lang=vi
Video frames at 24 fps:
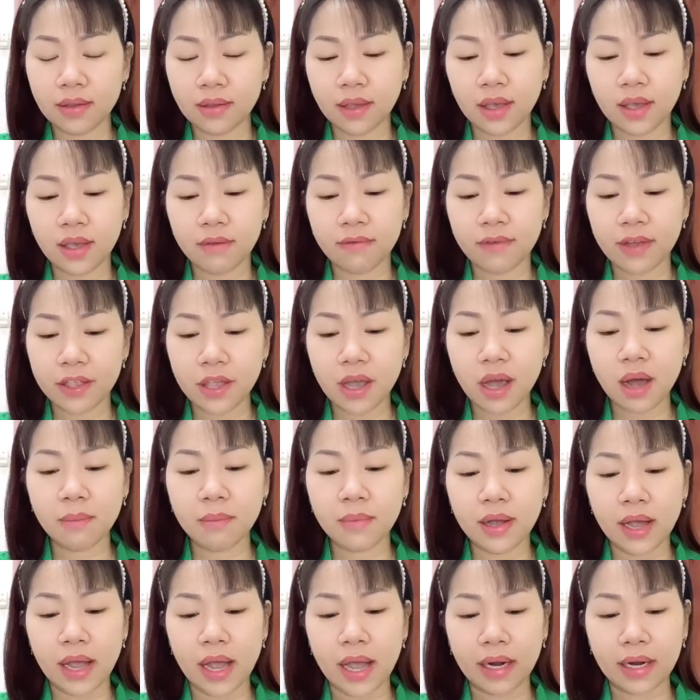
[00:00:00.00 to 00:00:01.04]
Chì và nhôm
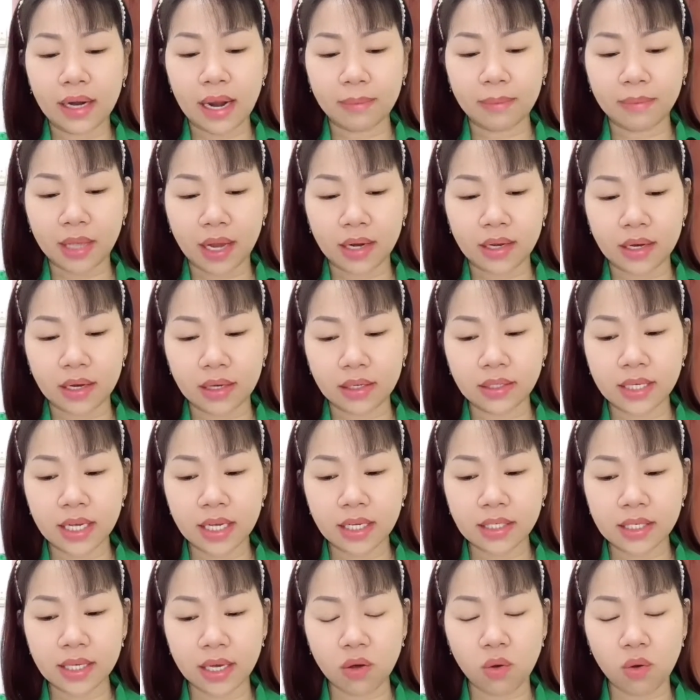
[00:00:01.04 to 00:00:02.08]
anh làm thành những
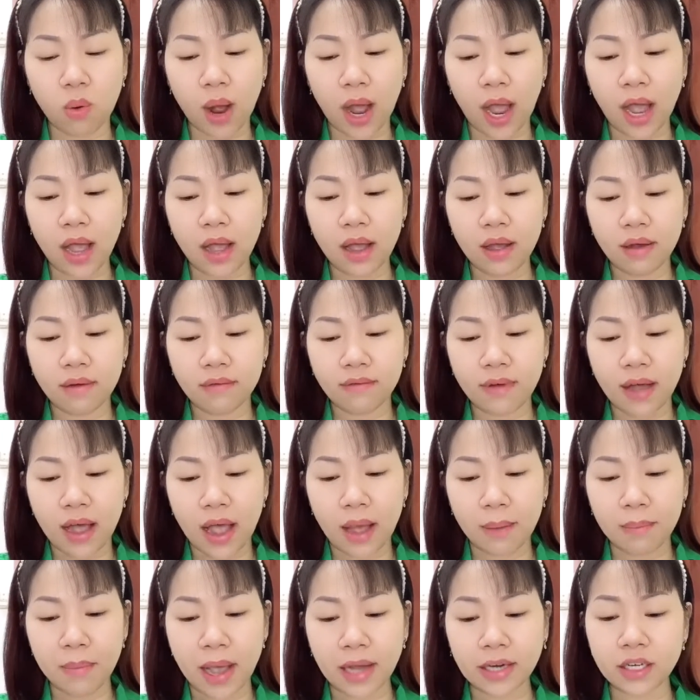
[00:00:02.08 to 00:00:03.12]
chiếc chìa khóa
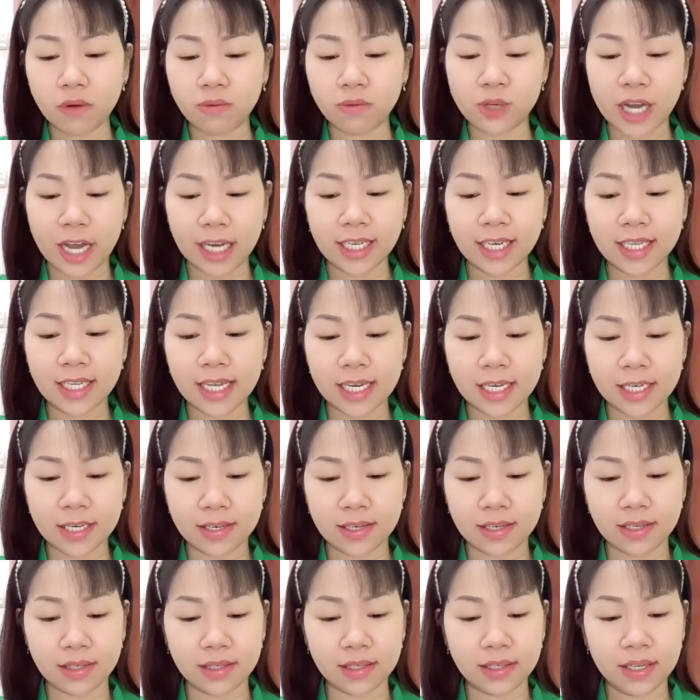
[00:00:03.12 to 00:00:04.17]
và bán rộng rãi trên thị
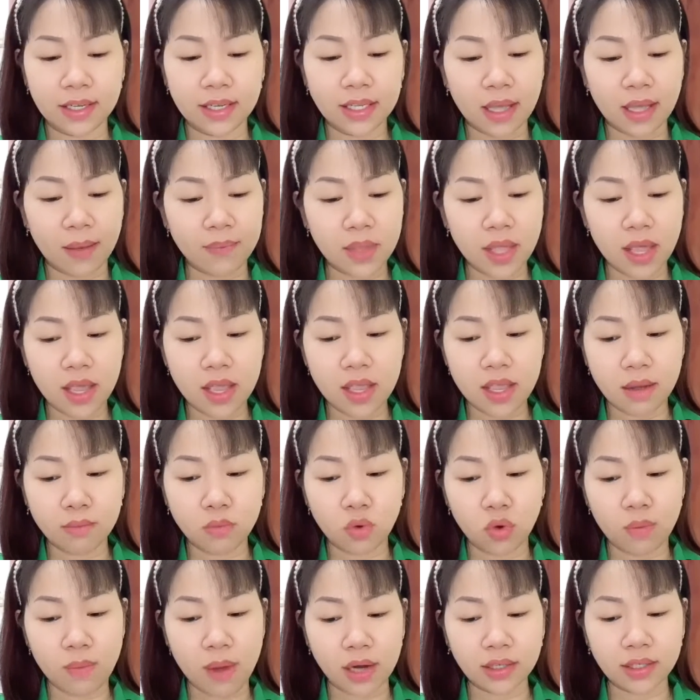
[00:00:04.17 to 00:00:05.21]
trường. Thậm chí những
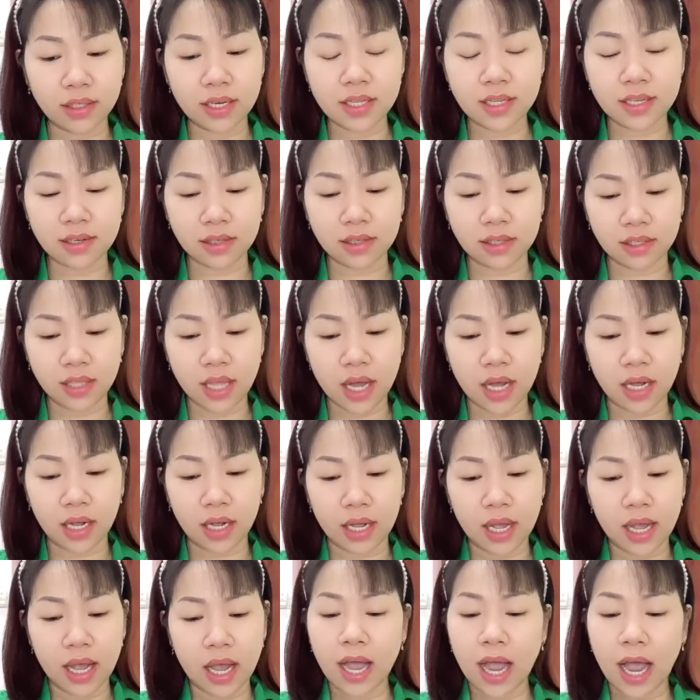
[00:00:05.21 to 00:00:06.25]
bụi bẩn trên tượng nữ thần,
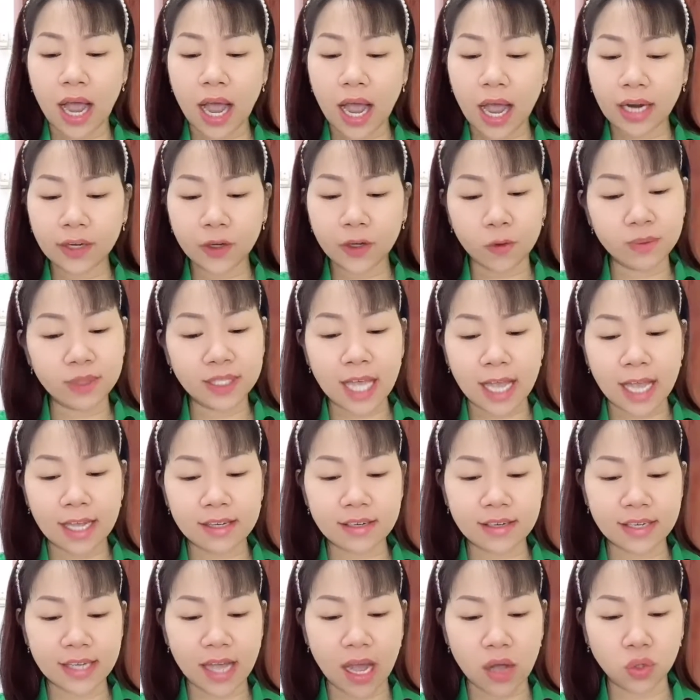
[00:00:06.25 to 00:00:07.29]
anh cũng sai
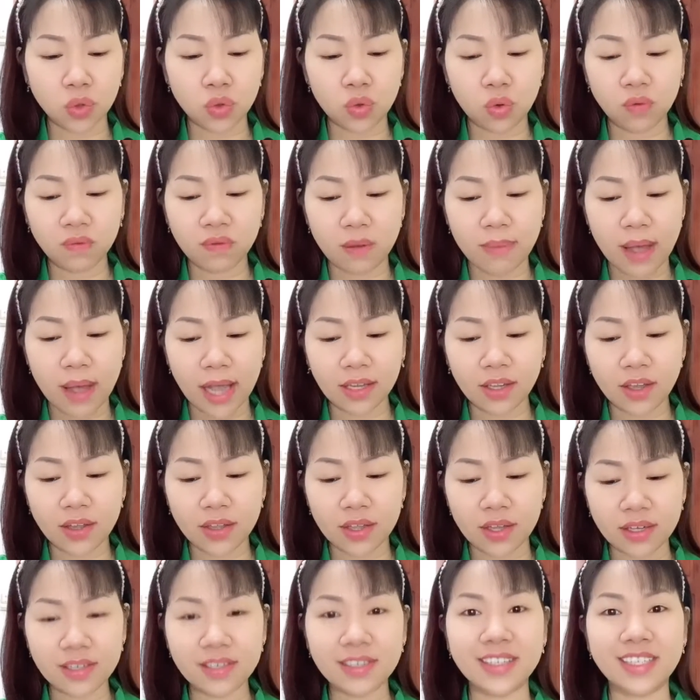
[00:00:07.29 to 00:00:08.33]
người cạo xuống và bán cho
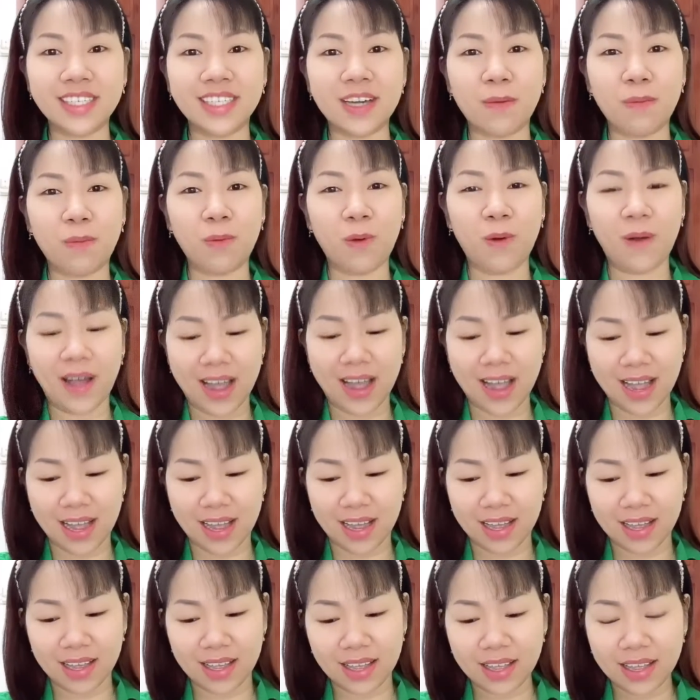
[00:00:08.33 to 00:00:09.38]
những người trồng hoa.